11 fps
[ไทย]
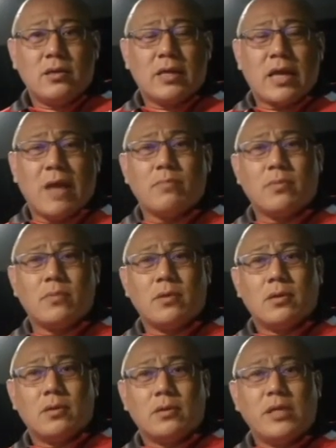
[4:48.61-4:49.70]
นะครับ
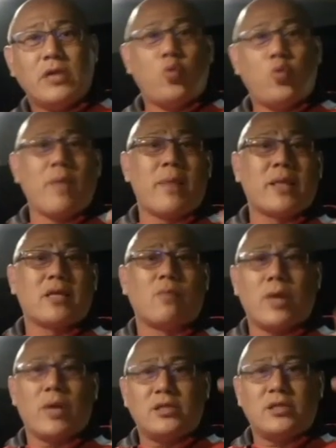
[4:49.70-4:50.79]
ที่ช่วยมาทั้งหม
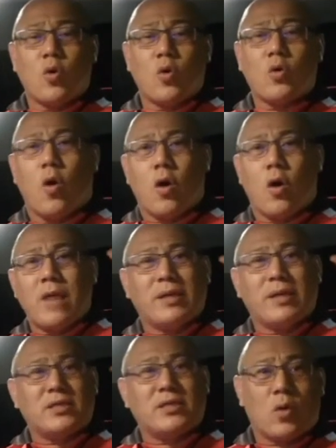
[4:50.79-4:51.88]
ดไอ้โสโคกไอ้
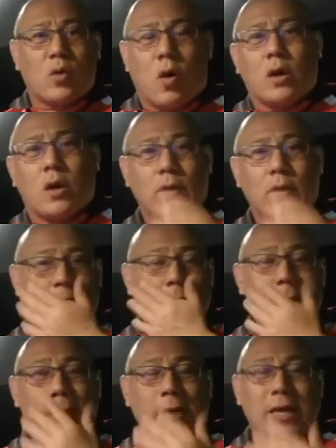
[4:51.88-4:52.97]
ไม่โสโคก
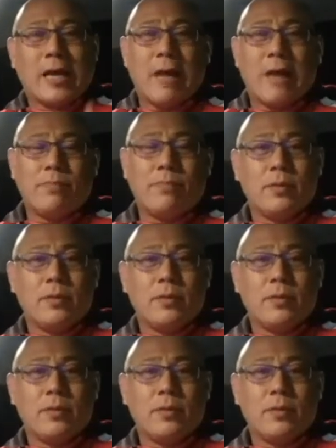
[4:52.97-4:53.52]
นะครับ